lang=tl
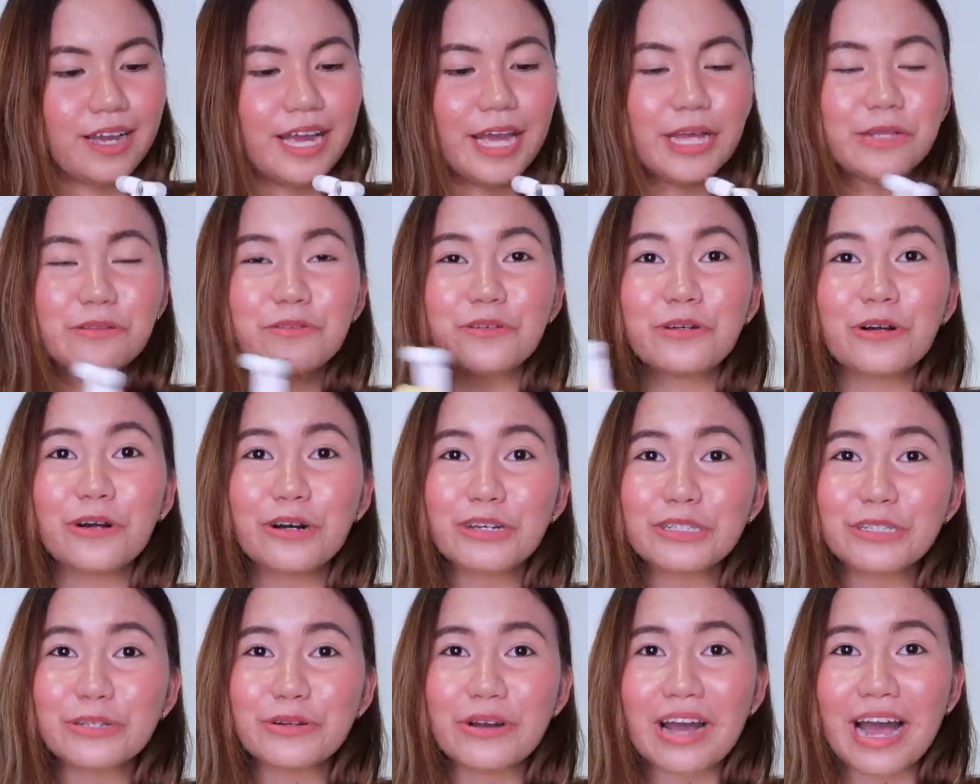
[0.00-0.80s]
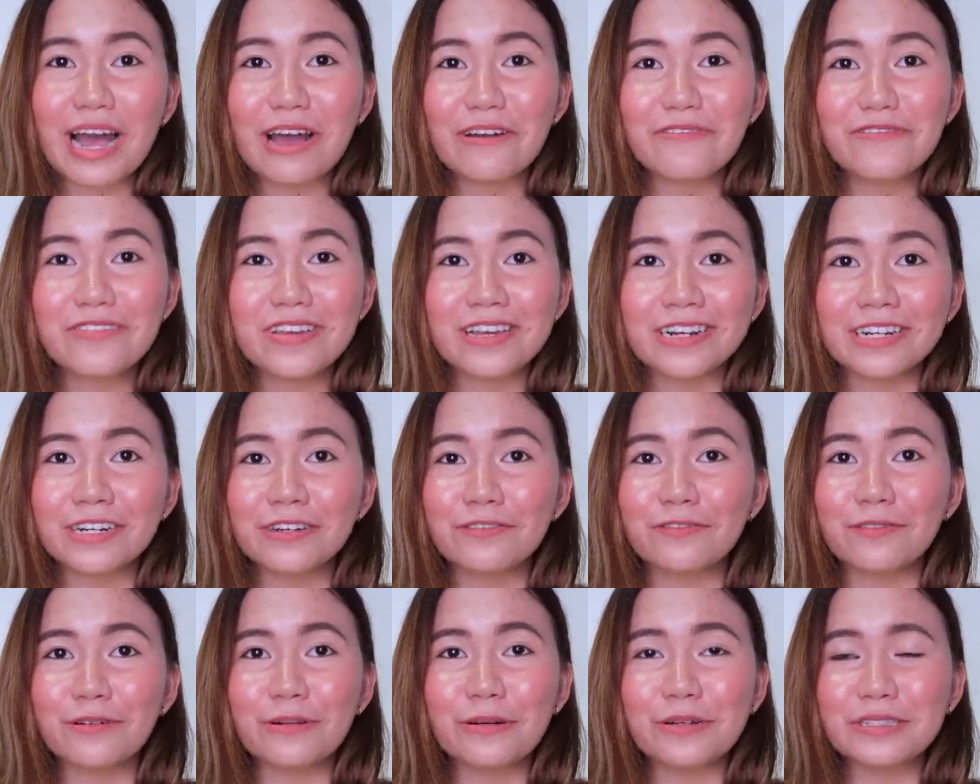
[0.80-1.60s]
And we also have
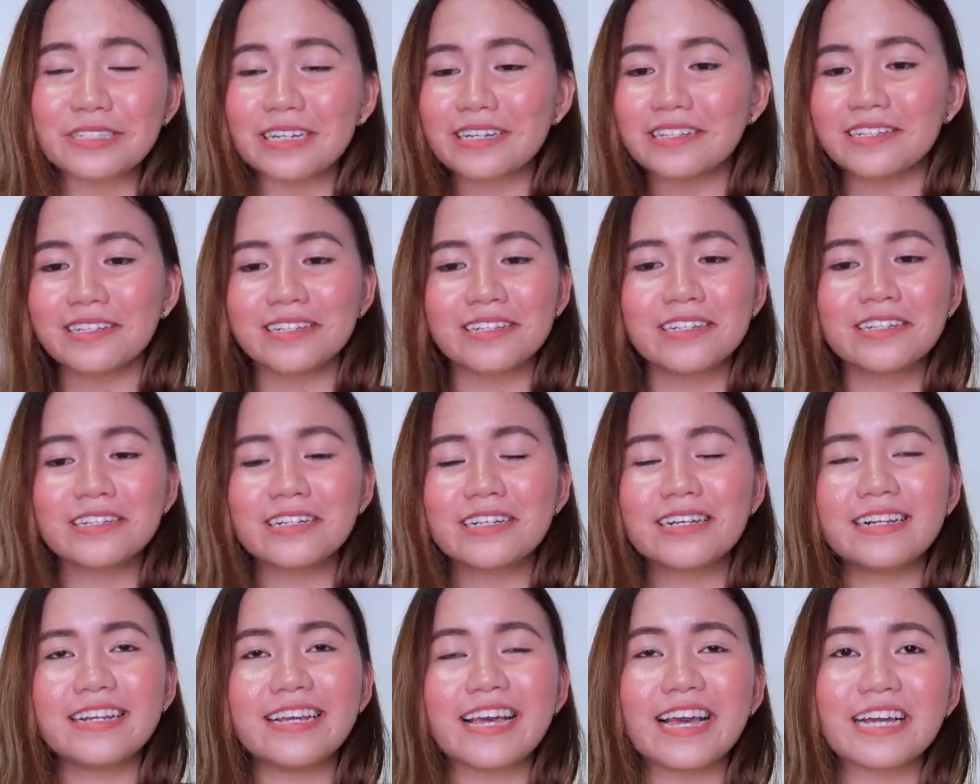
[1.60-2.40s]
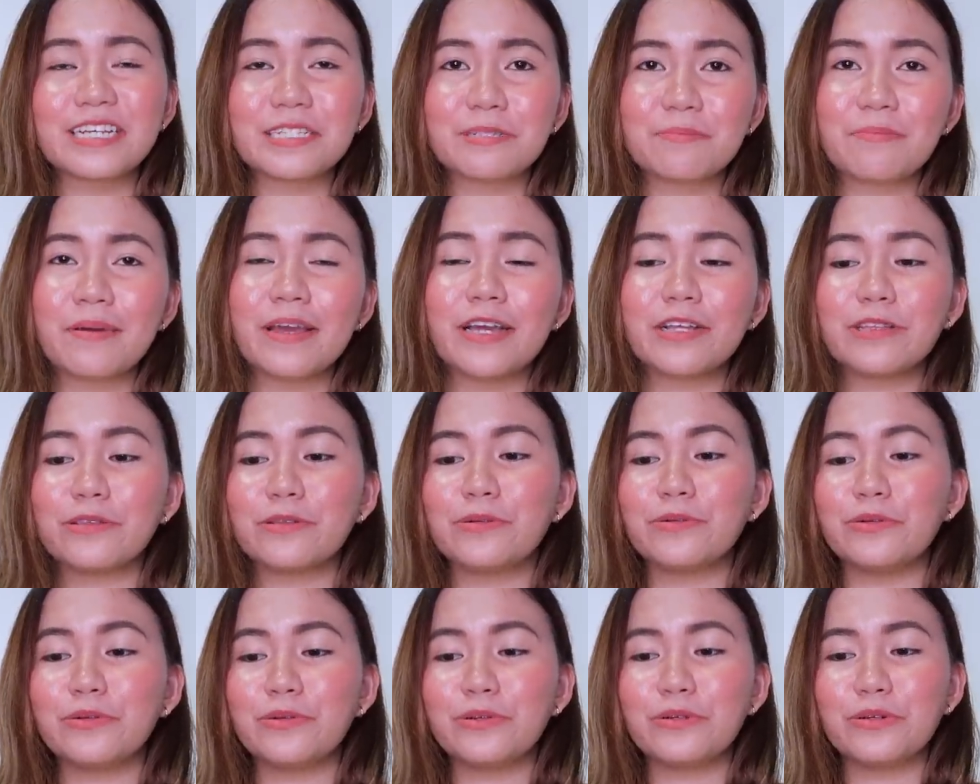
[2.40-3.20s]
earphones. I didn't really expect
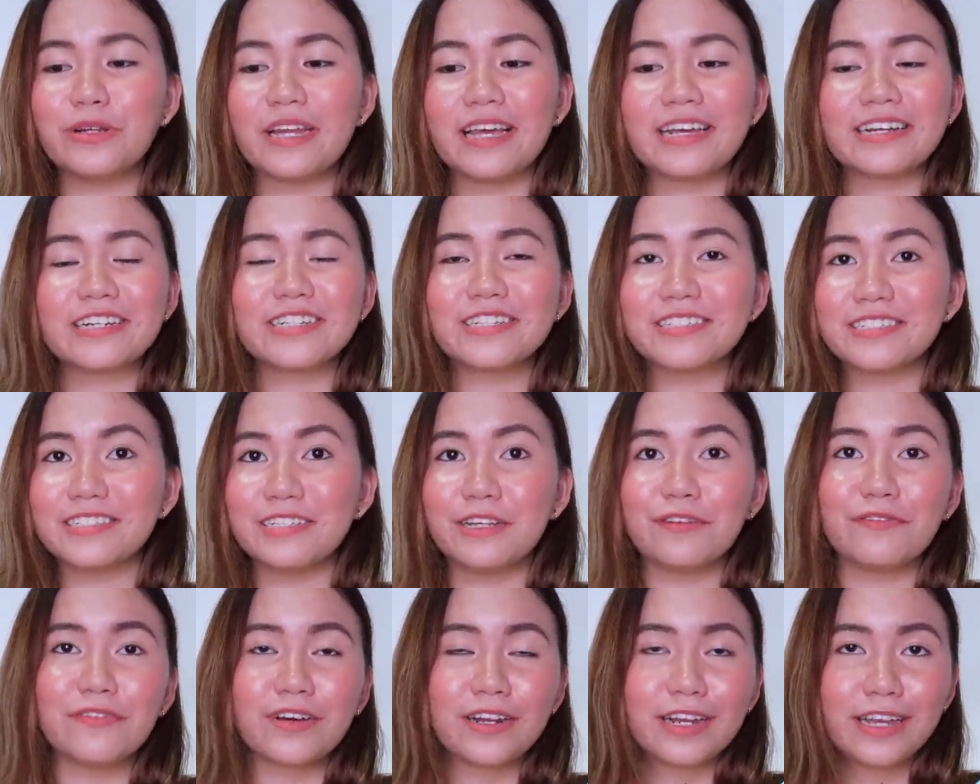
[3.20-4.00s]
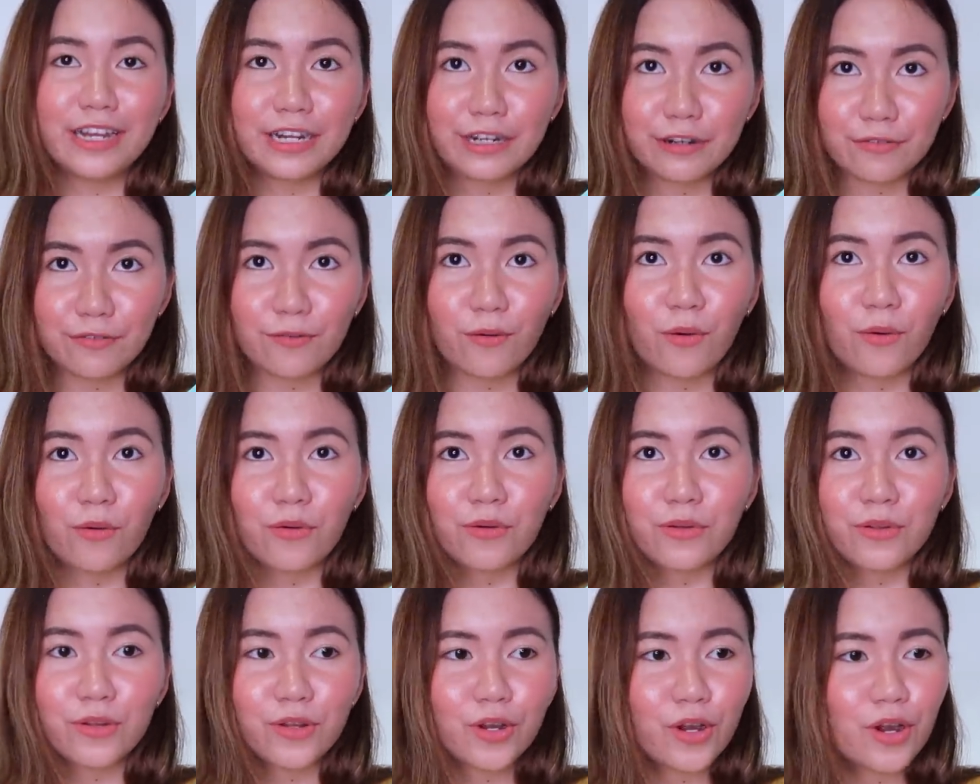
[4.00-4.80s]
to, like, receive an
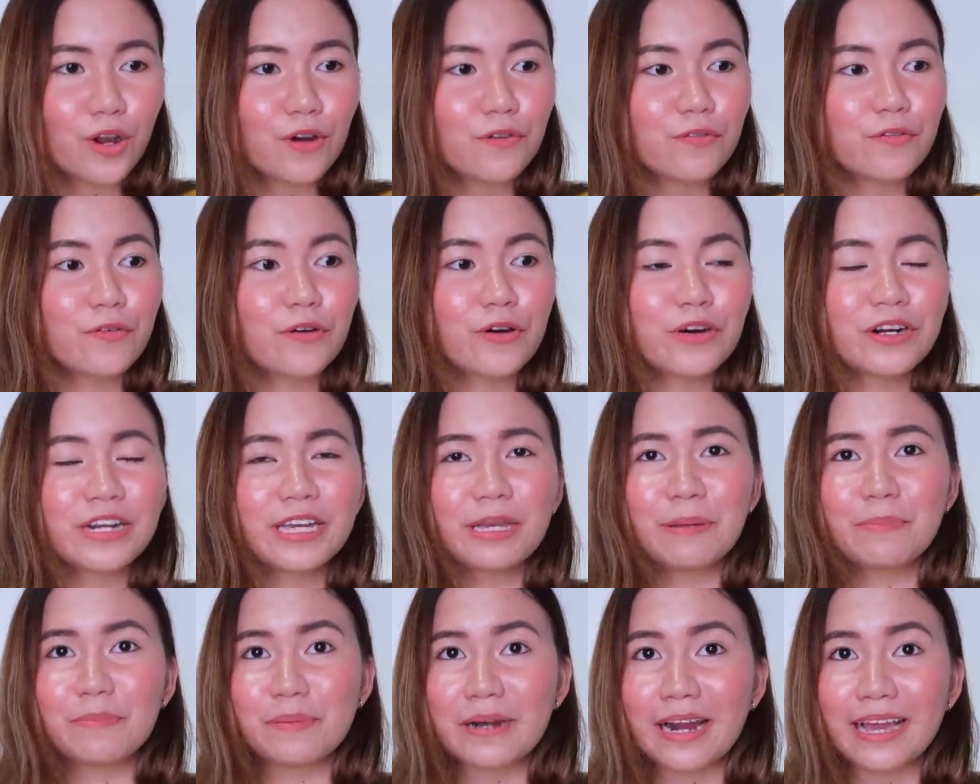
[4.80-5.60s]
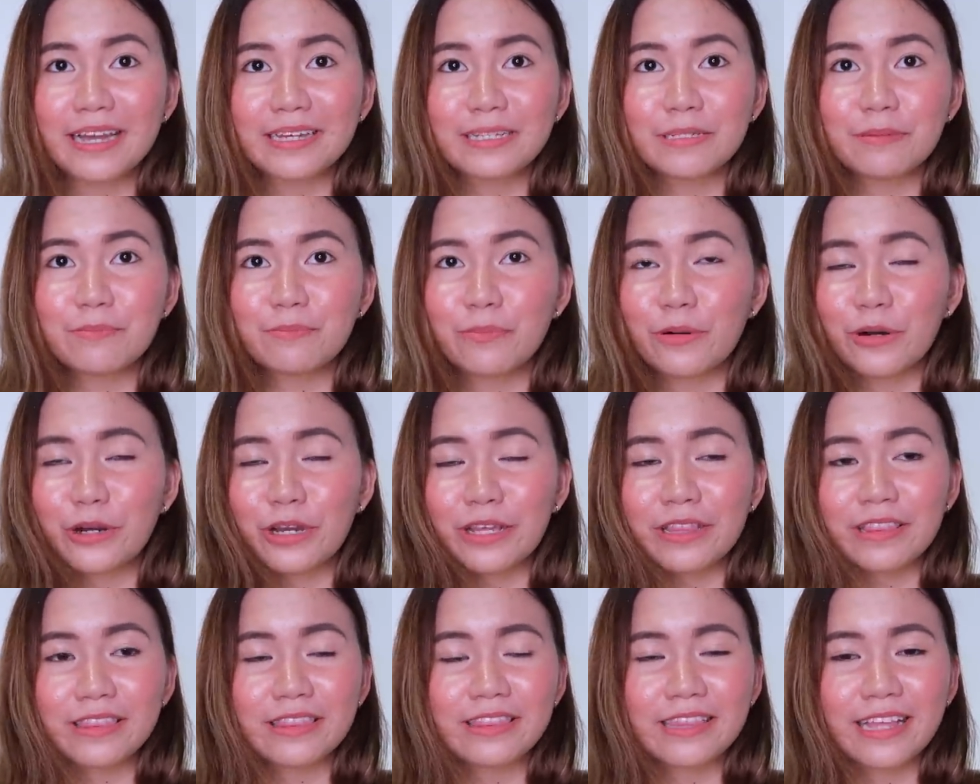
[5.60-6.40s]
earphone for a price
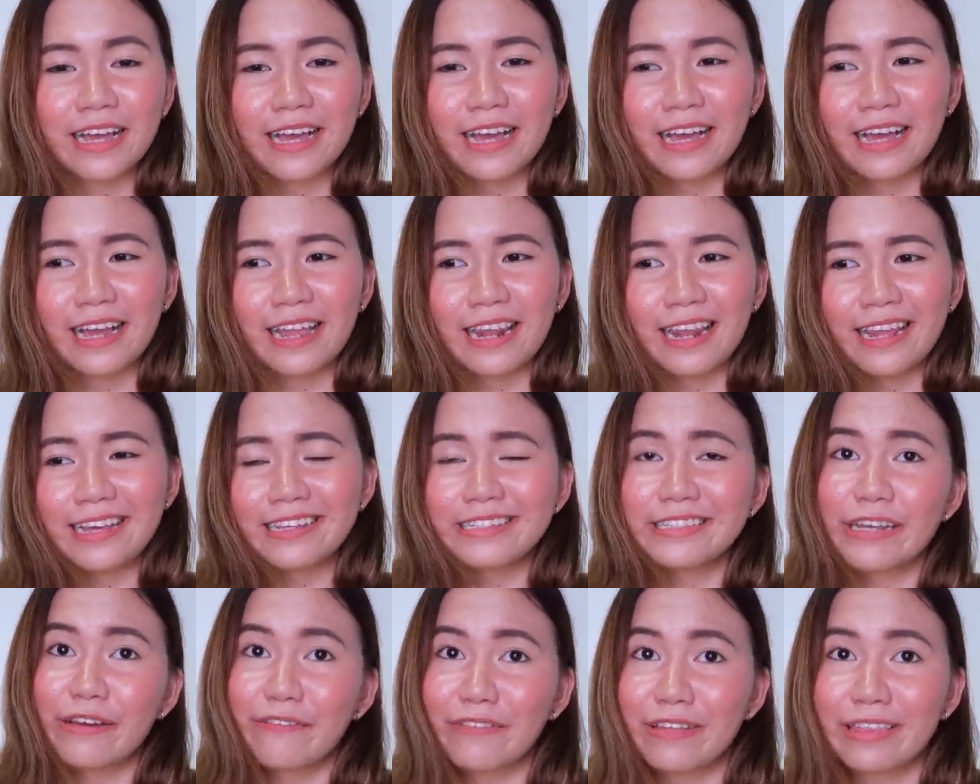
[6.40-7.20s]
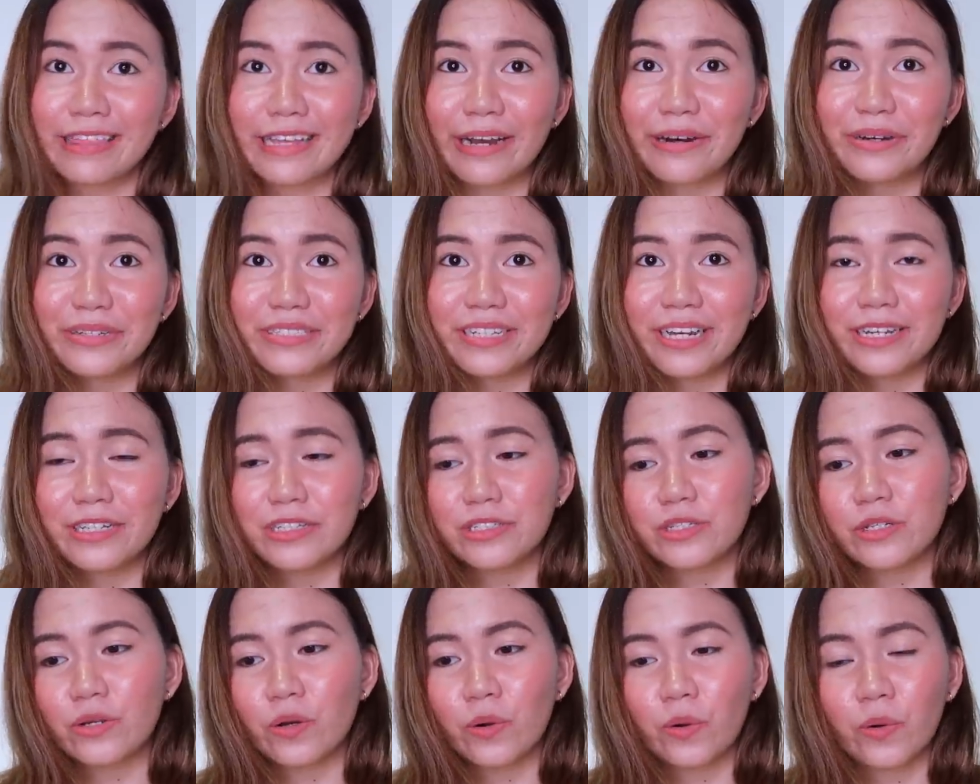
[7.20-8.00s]
point na, like, 7,000.
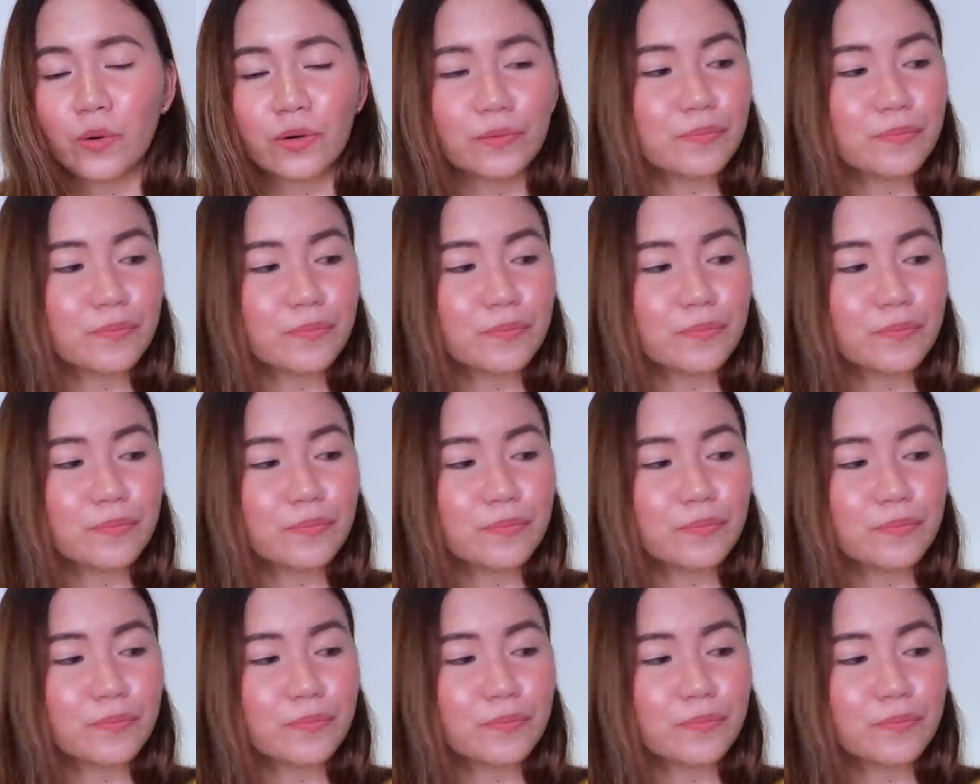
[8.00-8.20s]
So,